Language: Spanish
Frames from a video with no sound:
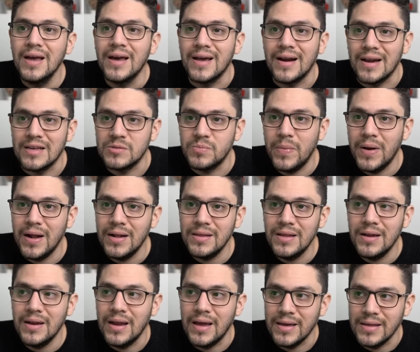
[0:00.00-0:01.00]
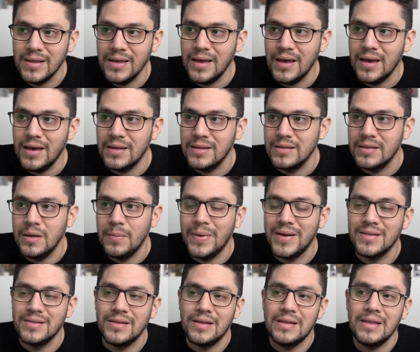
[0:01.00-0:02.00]
respaldan la idea de
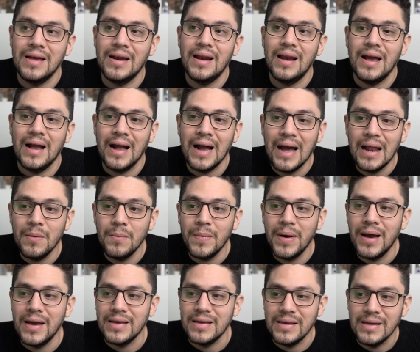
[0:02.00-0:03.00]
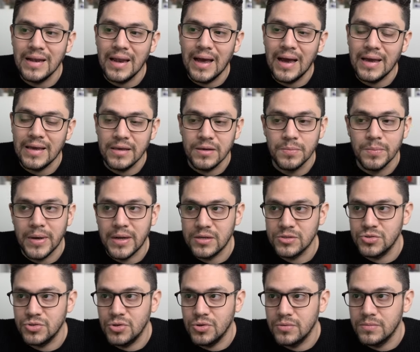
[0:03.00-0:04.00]
mantener la calma y la
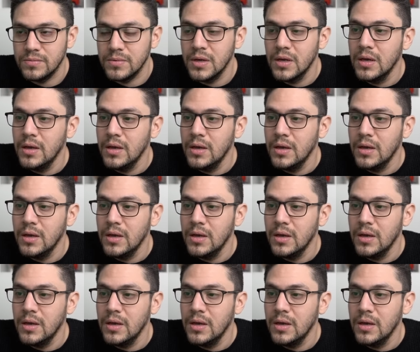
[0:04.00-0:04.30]
inversión